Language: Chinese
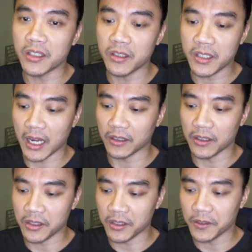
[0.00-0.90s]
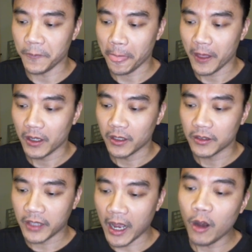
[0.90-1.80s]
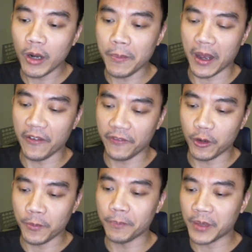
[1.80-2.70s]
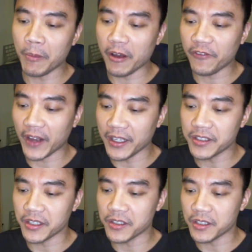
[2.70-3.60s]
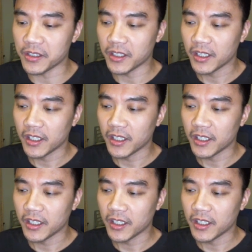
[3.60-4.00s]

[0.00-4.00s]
实讲的是，他后来把我们他把它翻译成是，